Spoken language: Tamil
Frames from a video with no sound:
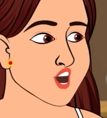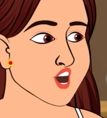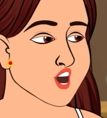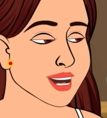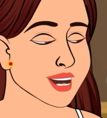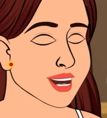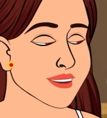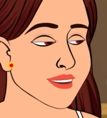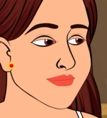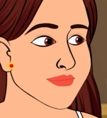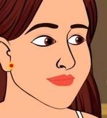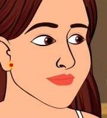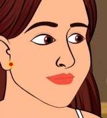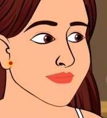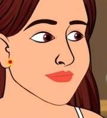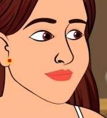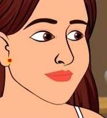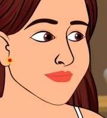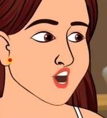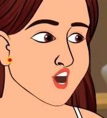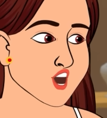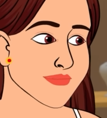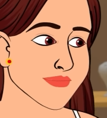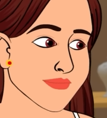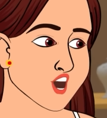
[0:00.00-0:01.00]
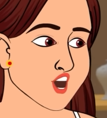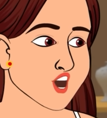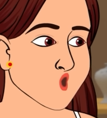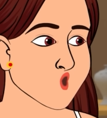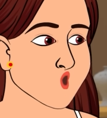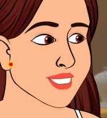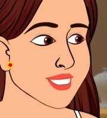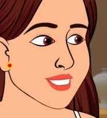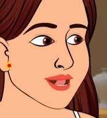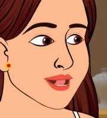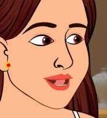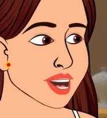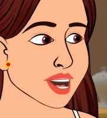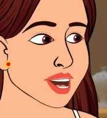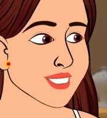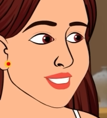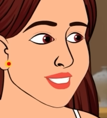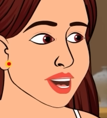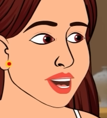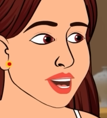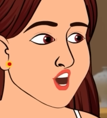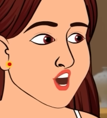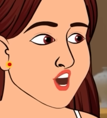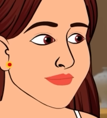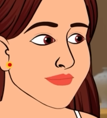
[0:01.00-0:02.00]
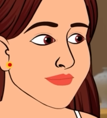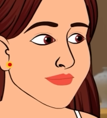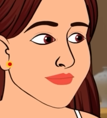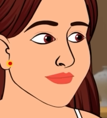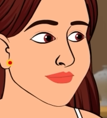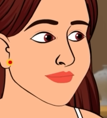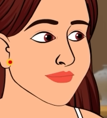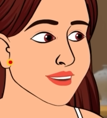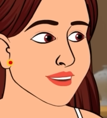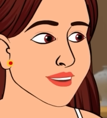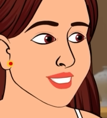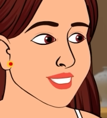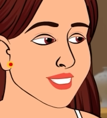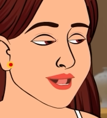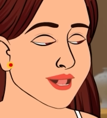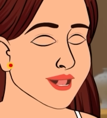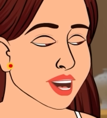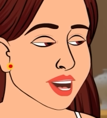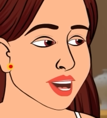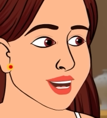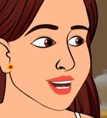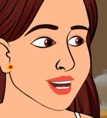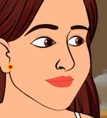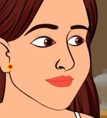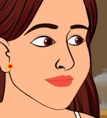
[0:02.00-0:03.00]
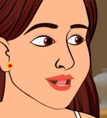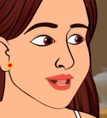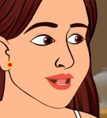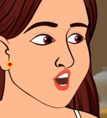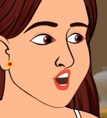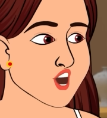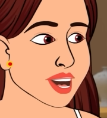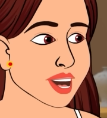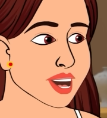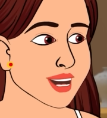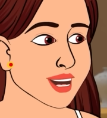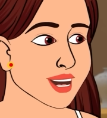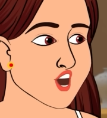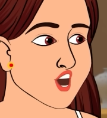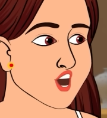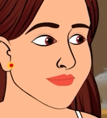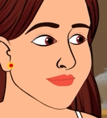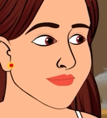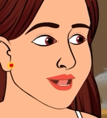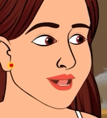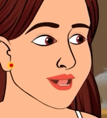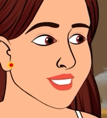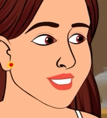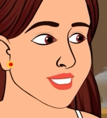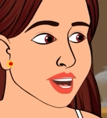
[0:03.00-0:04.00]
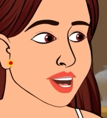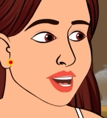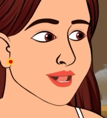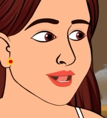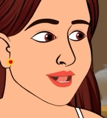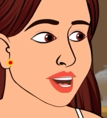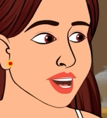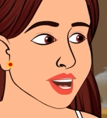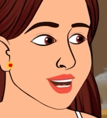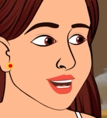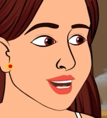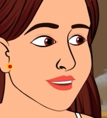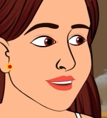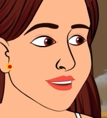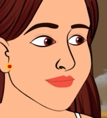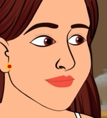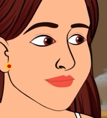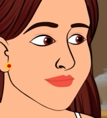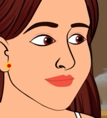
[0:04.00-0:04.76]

சொல்லல நீங்க ரெண்டு பேரும் டிசைட் பண்ணுங்க இந்த தடவை நாம மூணு பேரும் எந்த இடத்த சுத்தி பார்க்க